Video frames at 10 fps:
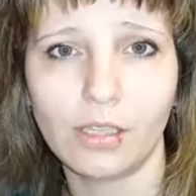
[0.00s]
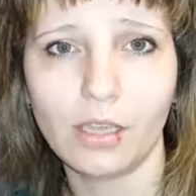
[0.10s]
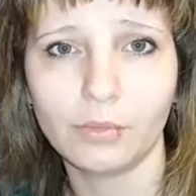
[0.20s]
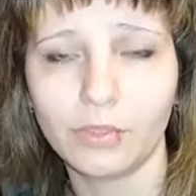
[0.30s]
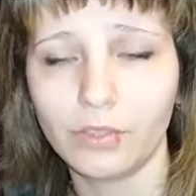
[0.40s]

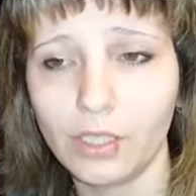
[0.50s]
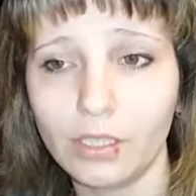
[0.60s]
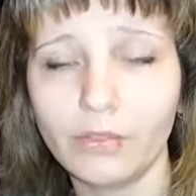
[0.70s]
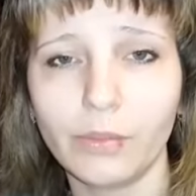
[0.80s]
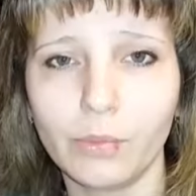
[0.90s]
да, мы
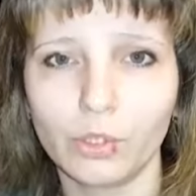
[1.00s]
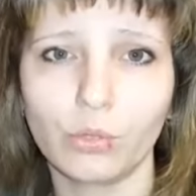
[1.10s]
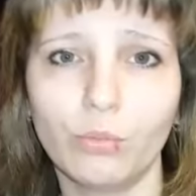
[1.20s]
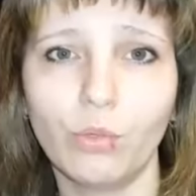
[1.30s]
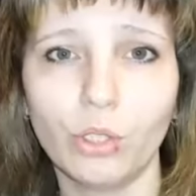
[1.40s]
выкидываем
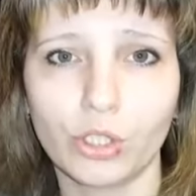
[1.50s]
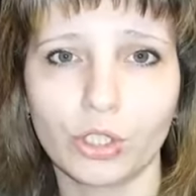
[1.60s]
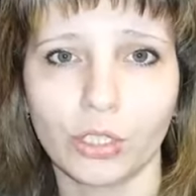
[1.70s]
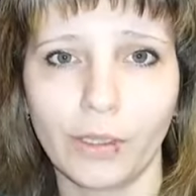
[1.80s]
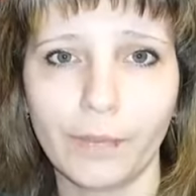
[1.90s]
еще
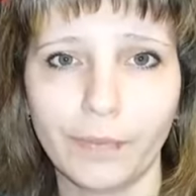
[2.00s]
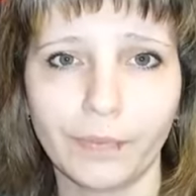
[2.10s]
больше.